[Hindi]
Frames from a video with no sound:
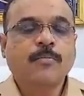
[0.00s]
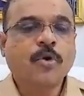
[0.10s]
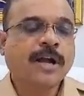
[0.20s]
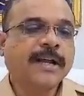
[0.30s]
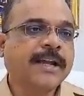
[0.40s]

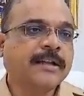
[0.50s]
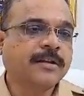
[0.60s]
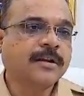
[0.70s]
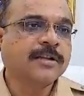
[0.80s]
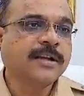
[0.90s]
मुक्का के
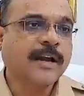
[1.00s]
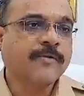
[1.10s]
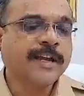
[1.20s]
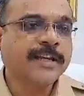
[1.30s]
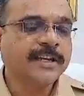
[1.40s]
अंतर्गत
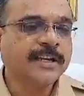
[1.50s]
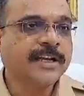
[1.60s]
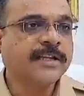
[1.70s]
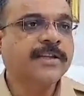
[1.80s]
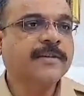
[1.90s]
कार्रवाई की
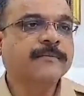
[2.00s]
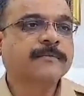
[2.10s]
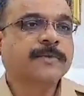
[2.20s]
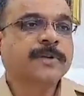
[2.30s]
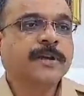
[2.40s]
गई थी
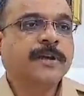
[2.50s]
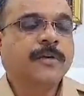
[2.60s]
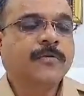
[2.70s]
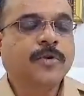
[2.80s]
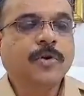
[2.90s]

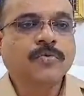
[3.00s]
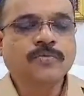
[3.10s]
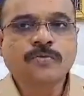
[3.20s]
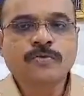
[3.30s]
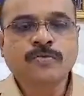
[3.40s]
वो
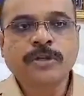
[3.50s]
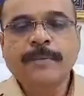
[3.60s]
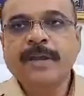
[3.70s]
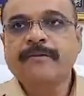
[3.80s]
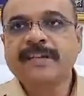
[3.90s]
उस
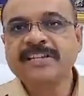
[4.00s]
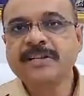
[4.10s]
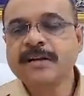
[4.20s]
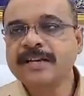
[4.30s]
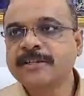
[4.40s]
गुने में विधि
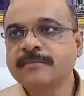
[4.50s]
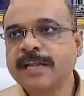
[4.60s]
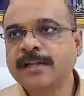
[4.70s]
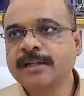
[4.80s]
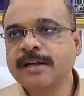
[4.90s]
संघर्षित
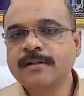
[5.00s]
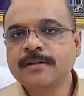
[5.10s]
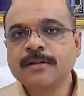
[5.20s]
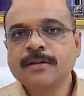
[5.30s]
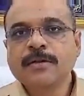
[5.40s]
बालक था
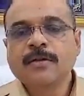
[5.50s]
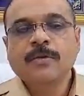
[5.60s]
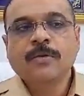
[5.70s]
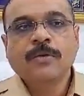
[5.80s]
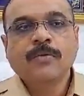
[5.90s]

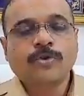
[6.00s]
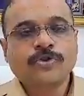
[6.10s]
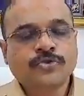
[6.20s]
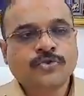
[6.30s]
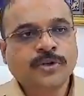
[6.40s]
वो
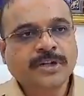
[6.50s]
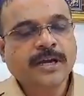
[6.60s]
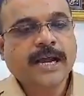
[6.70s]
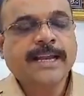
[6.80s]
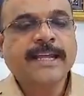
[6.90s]

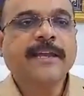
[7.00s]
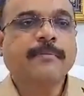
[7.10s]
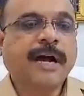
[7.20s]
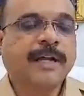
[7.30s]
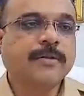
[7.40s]
छुटकर आने
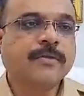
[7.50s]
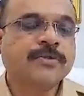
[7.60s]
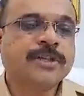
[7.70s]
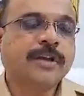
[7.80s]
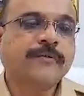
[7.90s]
के बाद
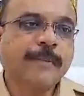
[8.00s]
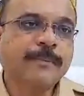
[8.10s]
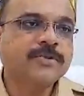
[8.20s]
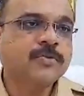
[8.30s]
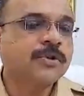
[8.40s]
उसने
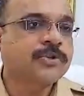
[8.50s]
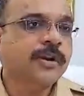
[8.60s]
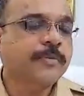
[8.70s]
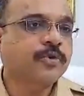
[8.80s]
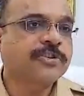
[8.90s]
वापस
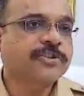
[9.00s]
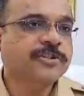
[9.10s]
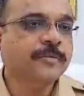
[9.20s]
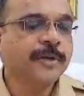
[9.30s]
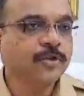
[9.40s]
कोलसवाड़ी पुलिस
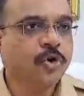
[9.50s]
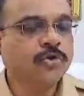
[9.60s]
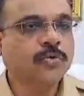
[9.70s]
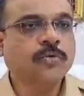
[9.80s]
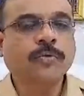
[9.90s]
स्टेशन में
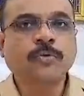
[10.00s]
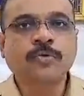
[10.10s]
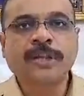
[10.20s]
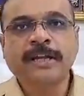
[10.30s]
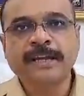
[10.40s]
दोन
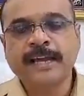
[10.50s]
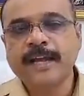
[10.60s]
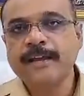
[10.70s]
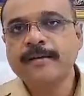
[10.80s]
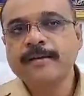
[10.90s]
गुने
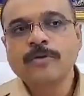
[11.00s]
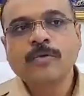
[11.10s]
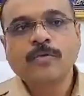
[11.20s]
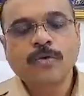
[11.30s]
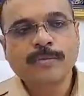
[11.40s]
किए हैं
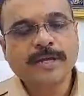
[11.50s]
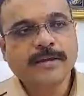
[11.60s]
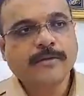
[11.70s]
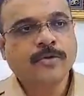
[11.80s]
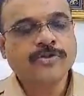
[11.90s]
वो भी
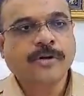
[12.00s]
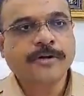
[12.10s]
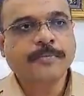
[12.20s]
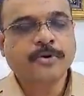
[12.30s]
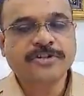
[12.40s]

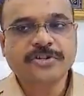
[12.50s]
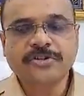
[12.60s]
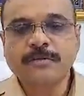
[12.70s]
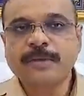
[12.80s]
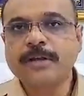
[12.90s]
कोलसवाड़ी पुलिस
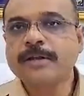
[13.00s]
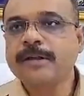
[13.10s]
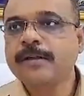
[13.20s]
स्टेशन में